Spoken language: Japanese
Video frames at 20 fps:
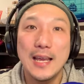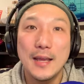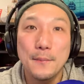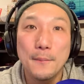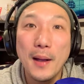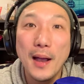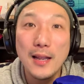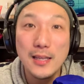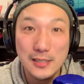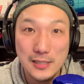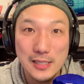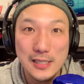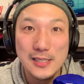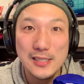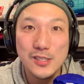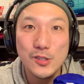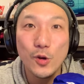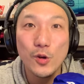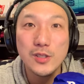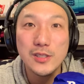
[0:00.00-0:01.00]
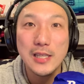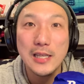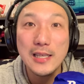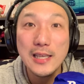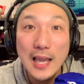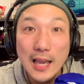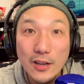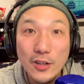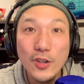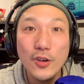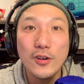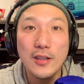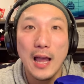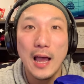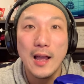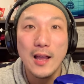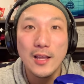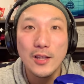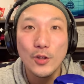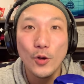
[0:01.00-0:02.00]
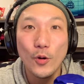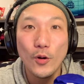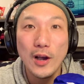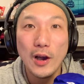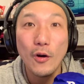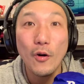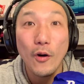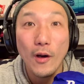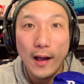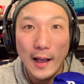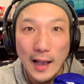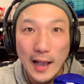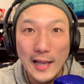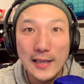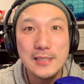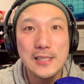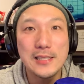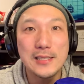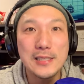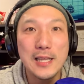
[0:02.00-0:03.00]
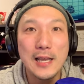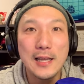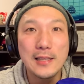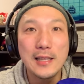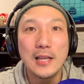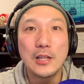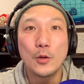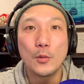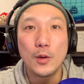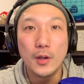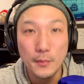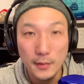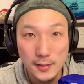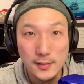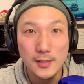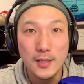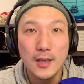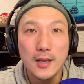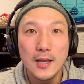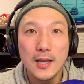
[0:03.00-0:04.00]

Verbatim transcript: 毎日過ごしていけるような動画を配信していきたいと思います。